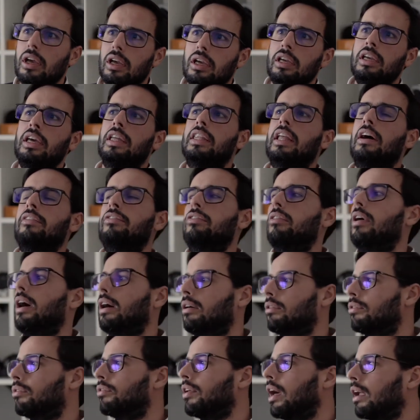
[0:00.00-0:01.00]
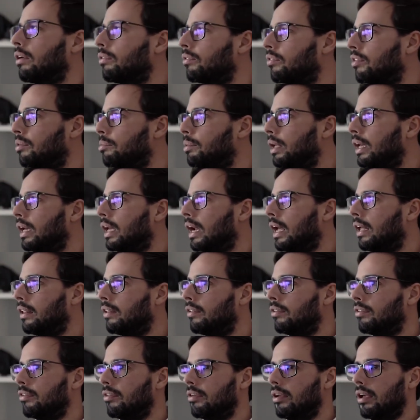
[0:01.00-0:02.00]
e, e andavam a acusar uns
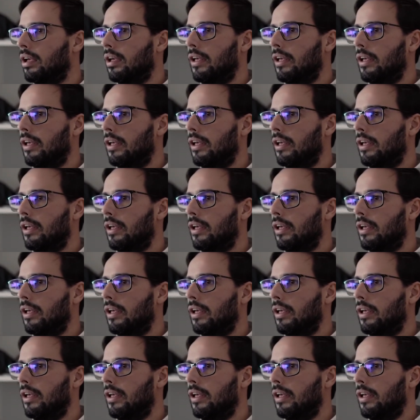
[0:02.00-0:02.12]
emigrantes.